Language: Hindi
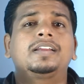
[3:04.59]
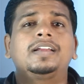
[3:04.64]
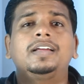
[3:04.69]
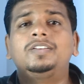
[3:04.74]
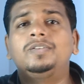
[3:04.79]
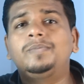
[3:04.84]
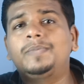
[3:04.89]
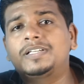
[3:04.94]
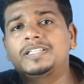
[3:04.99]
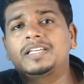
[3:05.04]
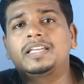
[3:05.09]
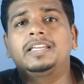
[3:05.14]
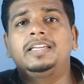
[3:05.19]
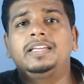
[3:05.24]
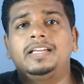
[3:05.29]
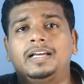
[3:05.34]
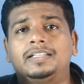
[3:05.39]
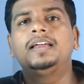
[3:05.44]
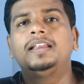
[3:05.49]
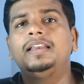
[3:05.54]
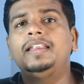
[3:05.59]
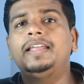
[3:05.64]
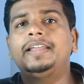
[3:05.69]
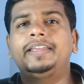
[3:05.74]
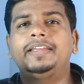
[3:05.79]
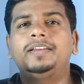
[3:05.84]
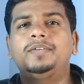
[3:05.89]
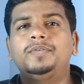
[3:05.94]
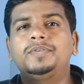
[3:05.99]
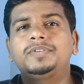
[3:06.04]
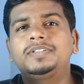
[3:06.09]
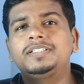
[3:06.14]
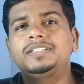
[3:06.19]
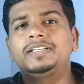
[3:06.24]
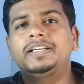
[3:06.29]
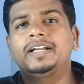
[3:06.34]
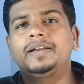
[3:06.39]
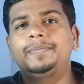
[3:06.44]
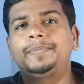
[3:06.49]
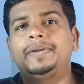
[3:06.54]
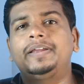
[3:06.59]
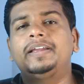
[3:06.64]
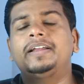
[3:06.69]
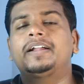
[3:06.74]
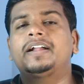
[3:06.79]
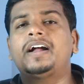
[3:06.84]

रहा है तो मज़ा नहीं आता लेकिन उसी जगह पे